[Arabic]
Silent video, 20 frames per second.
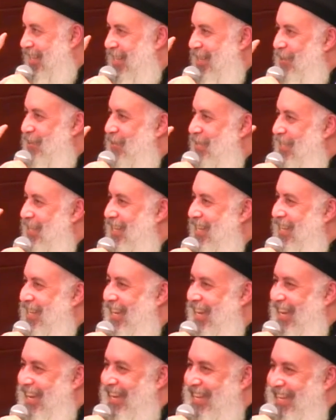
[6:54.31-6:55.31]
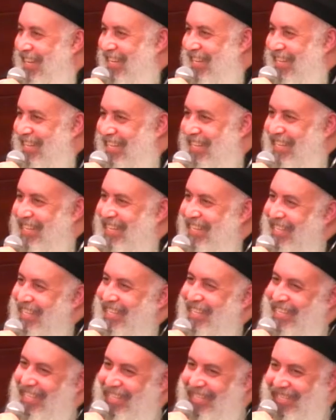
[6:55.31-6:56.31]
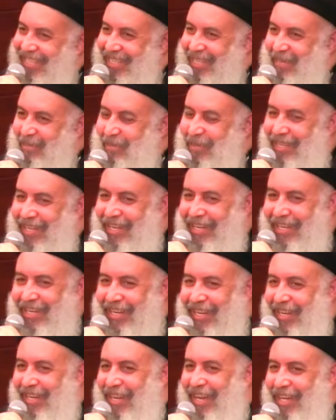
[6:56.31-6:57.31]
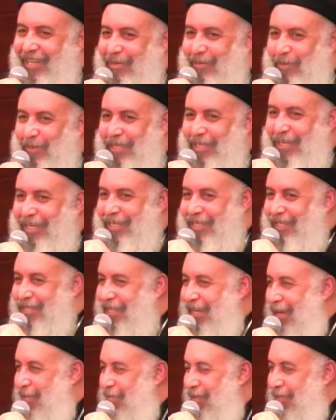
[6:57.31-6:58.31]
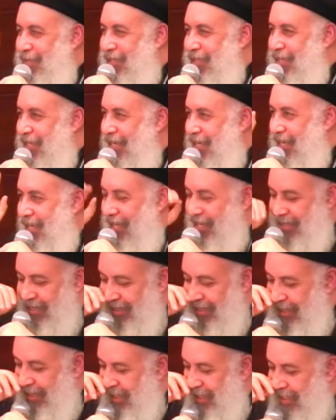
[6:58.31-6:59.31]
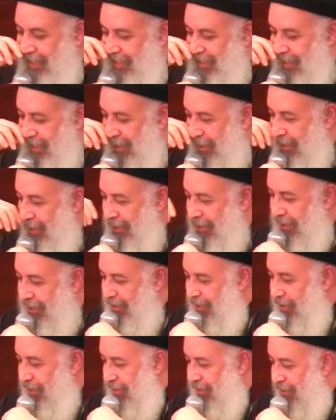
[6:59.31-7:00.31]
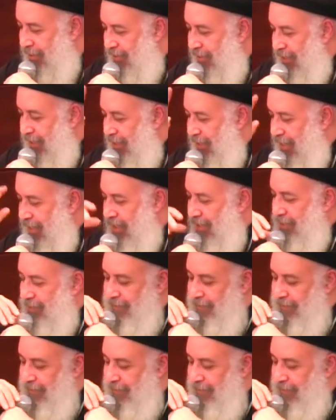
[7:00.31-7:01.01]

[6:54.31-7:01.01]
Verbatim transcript: ودي الحقيقة إن جبرائيل كان عنده مشاكل صعبة في السكة هتيجي دلوقتي في الكلام